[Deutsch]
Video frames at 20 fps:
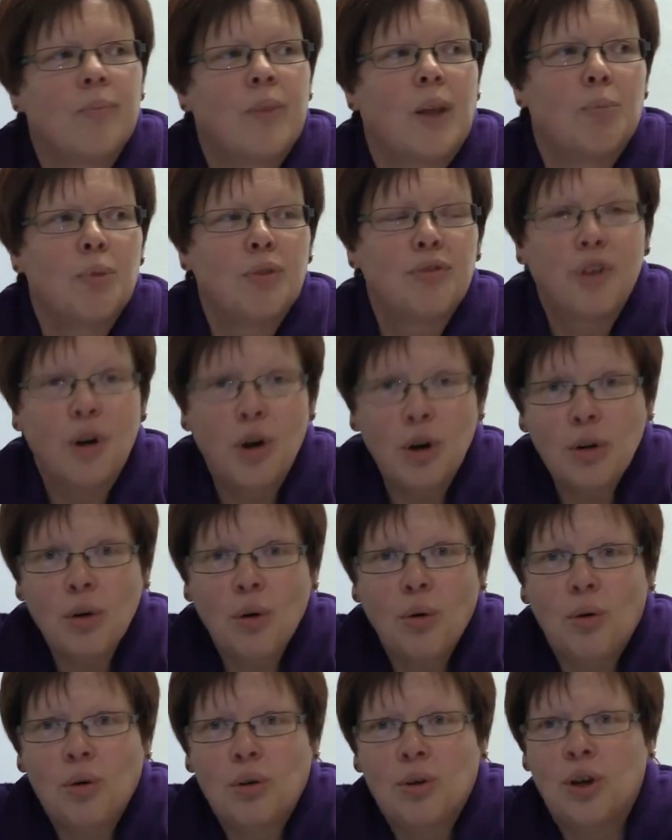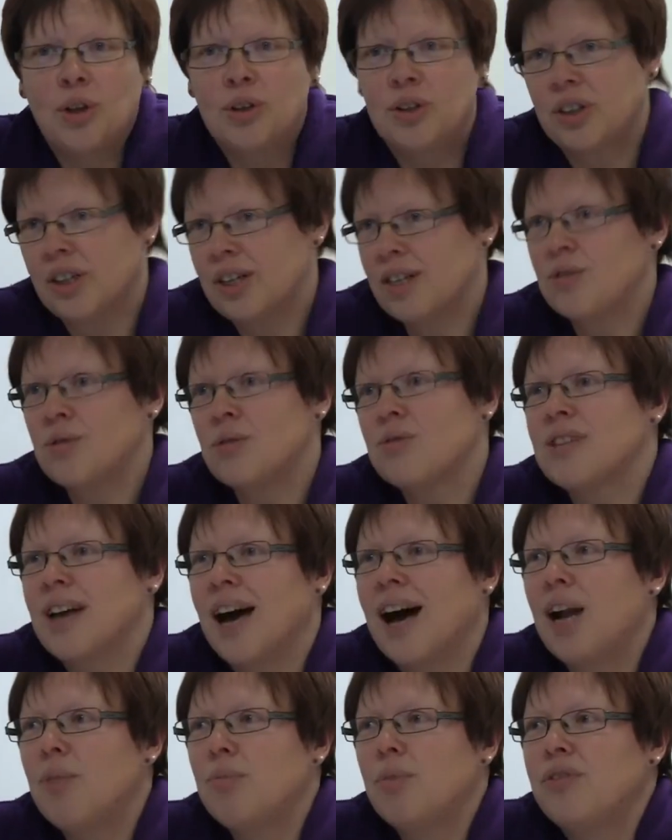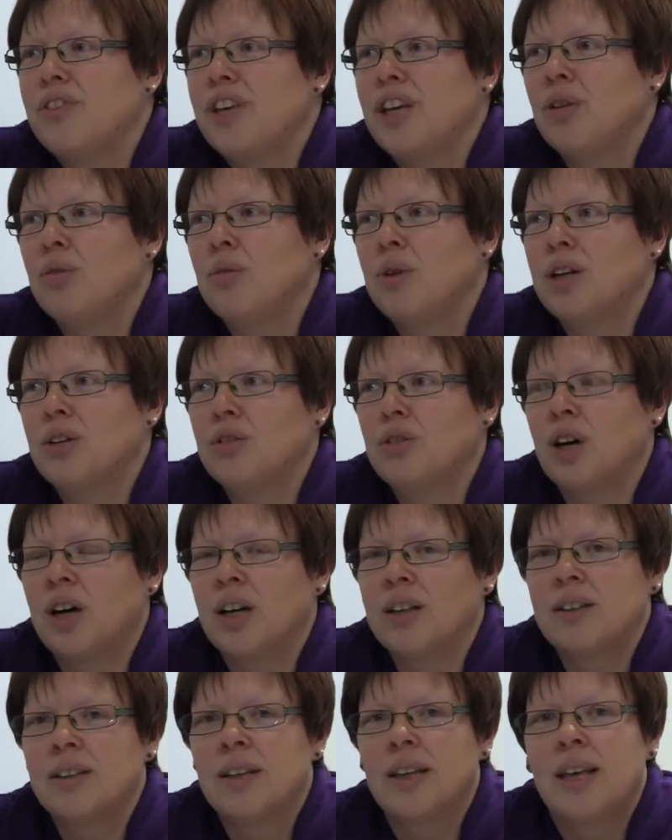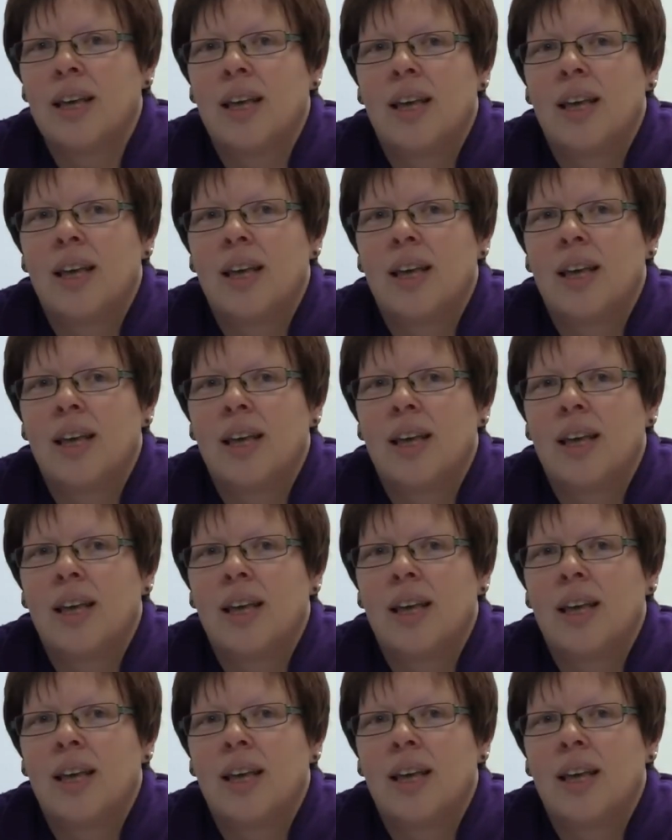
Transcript: der Bevölkerung dort oder der sozialen Bewegungen dort,